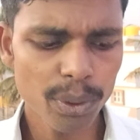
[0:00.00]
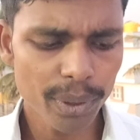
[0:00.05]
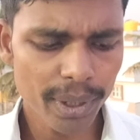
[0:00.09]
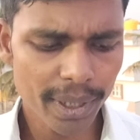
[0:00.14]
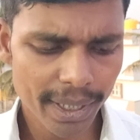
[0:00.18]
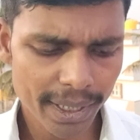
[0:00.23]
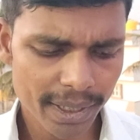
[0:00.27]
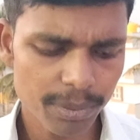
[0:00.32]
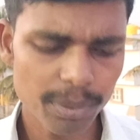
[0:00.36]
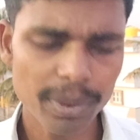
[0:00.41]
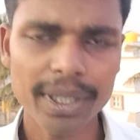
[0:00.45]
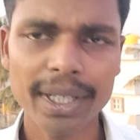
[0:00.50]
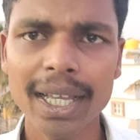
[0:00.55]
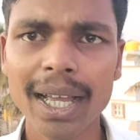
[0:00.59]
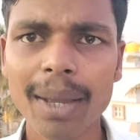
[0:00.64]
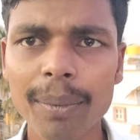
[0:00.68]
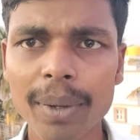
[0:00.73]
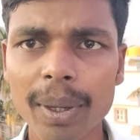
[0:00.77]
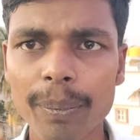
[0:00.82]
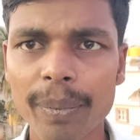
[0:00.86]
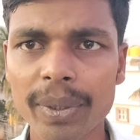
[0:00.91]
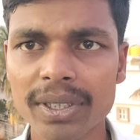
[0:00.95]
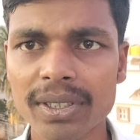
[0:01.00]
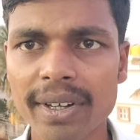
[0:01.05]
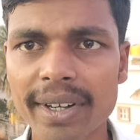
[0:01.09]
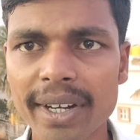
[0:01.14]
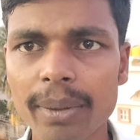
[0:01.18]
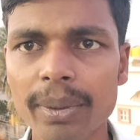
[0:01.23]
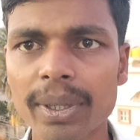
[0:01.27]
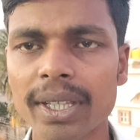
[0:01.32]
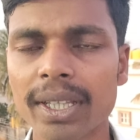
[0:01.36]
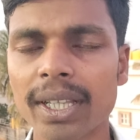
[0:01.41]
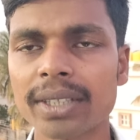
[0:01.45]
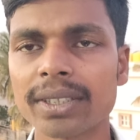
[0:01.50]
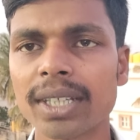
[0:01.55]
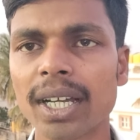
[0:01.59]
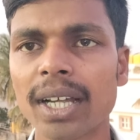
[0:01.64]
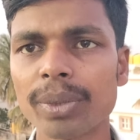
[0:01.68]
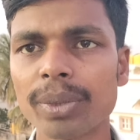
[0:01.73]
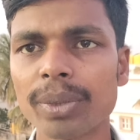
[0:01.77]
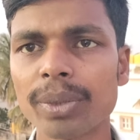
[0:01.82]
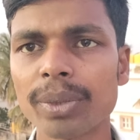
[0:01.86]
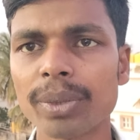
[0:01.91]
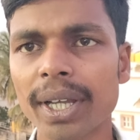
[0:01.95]
क्योंकि इसमें कैब का फैसिलिटी भी देता है
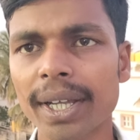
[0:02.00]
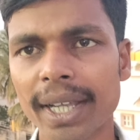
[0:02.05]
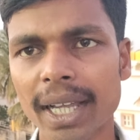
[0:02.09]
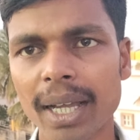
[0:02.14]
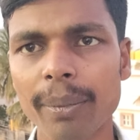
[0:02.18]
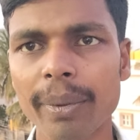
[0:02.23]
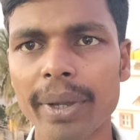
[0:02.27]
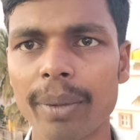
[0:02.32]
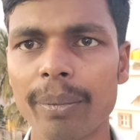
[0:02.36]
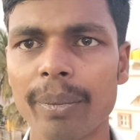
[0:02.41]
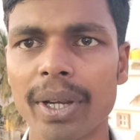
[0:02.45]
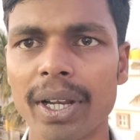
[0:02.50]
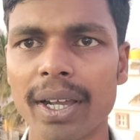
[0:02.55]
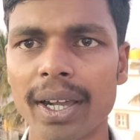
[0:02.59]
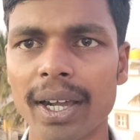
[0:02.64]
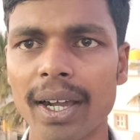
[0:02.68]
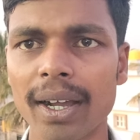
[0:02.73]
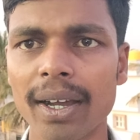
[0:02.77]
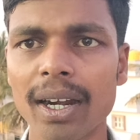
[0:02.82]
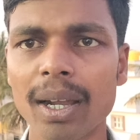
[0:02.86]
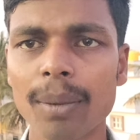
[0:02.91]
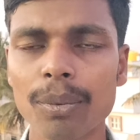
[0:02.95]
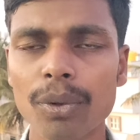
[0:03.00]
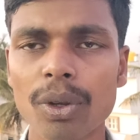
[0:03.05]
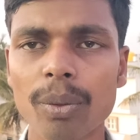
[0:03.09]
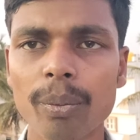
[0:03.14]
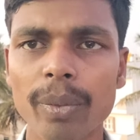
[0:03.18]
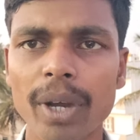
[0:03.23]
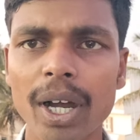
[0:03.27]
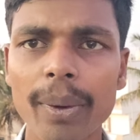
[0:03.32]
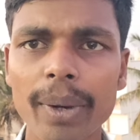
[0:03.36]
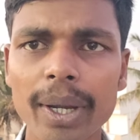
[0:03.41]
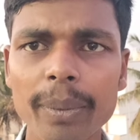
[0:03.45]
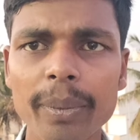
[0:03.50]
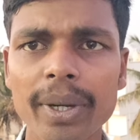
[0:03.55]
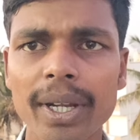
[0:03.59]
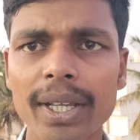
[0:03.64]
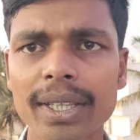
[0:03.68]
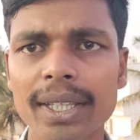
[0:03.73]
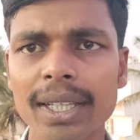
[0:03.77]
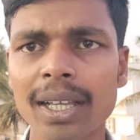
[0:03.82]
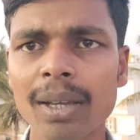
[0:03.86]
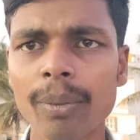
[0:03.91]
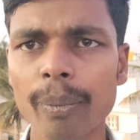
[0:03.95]
चार सौ रुपया कैब का मिलेगा अगर आप लोग बावल में
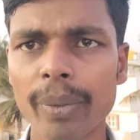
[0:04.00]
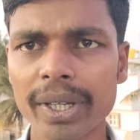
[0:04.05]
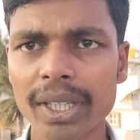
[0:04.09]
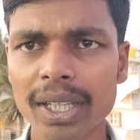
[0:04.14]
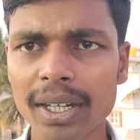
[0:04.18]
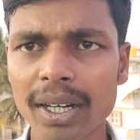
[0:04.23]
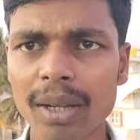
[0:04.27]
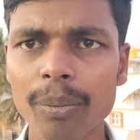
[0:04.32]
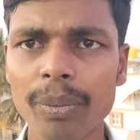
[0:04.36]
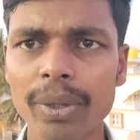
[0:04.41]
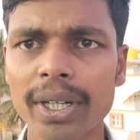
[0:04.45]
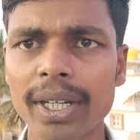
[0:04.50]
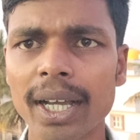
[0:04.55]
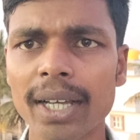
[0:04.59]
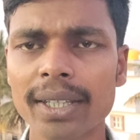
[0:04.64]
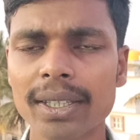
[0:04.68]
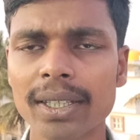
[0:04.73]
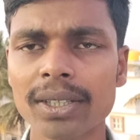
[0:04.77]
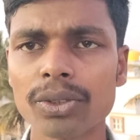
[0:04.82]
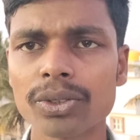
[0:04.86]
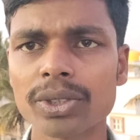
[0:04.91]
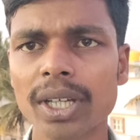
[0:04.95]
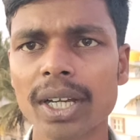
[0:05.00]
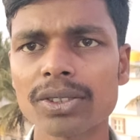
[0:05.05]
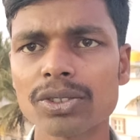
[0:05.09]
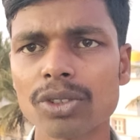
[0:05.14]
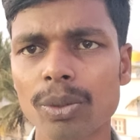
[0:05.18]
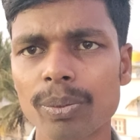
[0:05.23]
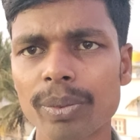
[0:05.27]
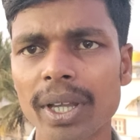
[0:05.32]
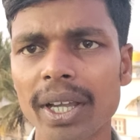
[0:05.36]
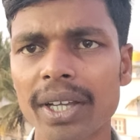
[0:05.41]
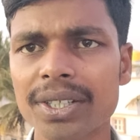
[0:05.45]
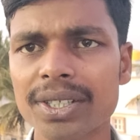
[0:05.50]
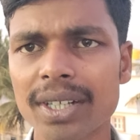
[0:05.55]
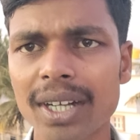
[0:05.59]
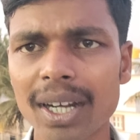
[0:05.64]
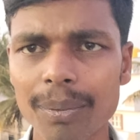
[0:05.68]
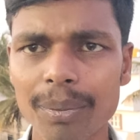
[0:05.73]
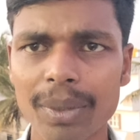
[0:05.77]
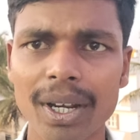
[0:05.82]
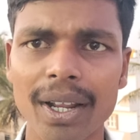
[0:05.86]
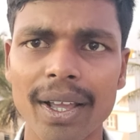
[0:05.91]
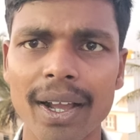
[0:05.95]
रहते हैं पैदल कंपनी आते हैं तो चार सौ रुपया
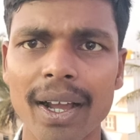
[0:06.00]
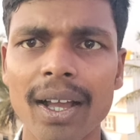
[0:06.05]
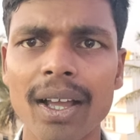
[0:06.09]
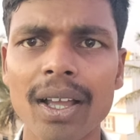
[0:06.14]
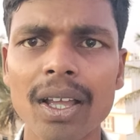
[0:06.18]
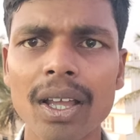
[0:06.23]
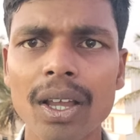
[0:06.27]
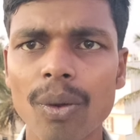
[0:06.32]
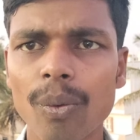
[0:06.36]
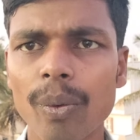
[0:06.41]
एक्स्ट्रा मिलेगा